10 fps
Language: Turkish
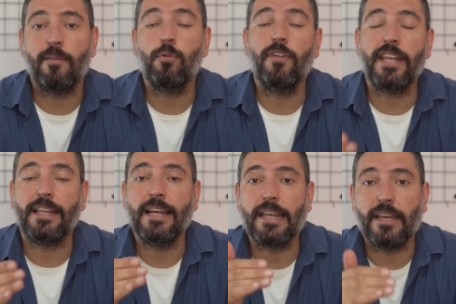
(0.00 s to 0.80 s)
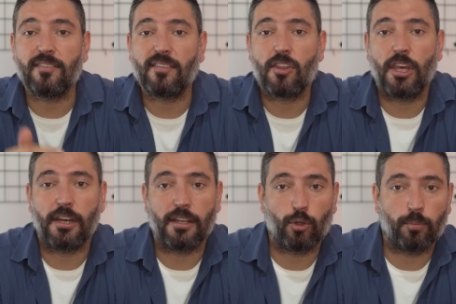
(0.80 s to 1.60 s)
ve bu veriler
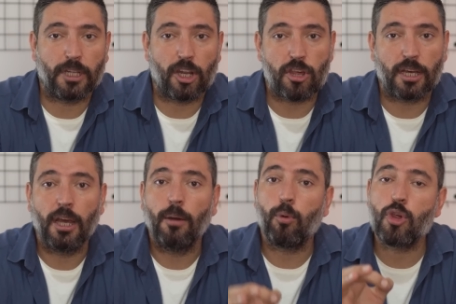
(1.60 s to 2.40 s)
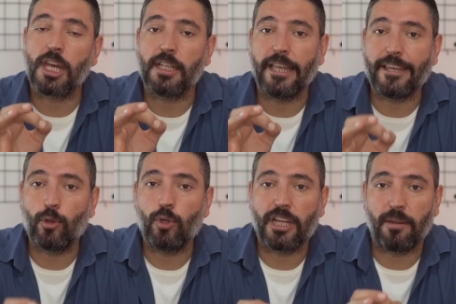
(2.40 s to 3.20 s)
Eskişehir'de toplanacak. Bu şekilde
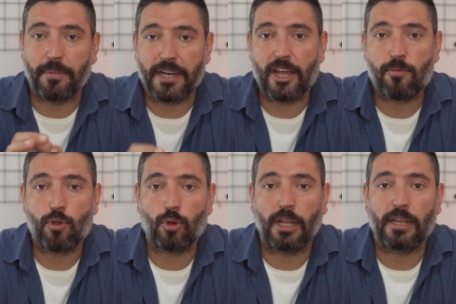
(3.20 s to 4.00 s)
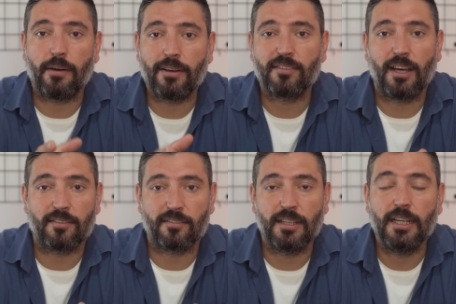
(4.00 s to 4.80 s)
iki ülkenin birleşmiş olan hava
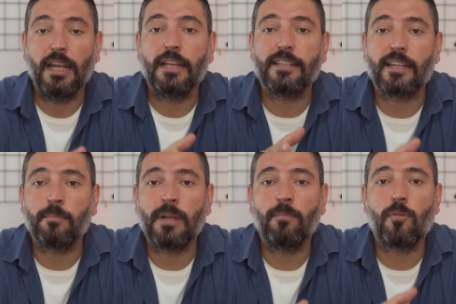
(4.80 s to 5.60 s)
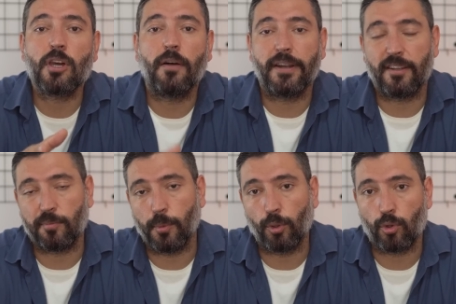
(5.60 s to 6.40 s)
sahasında tanımlanmış hava
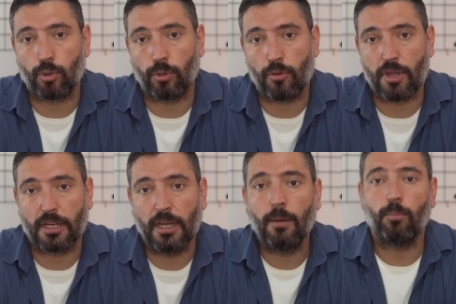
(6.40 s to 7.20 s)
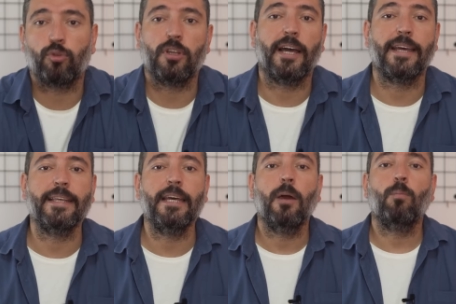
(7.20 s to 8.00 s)
resmi oluşturulacak. Bu
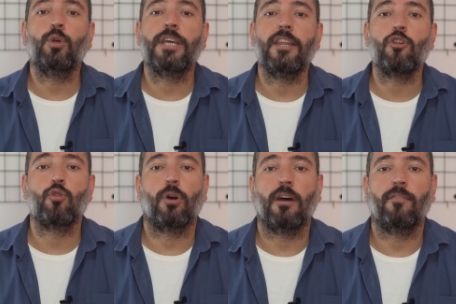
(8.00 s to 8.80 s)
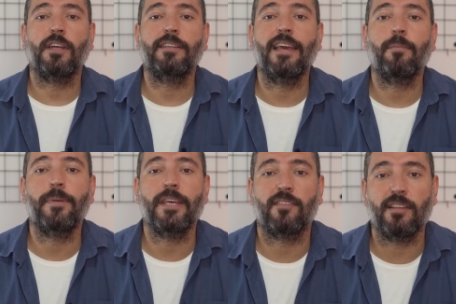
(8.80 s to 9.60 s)
sayede bu geniş coğrafya tek
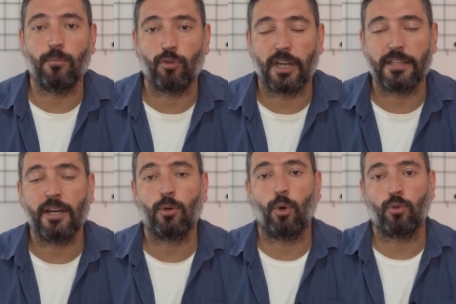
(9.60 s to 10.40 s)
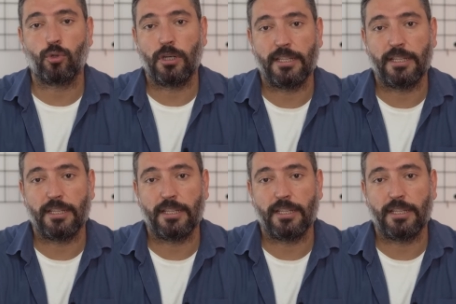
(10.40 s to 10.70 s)
bir yazılım üzerinden kontrol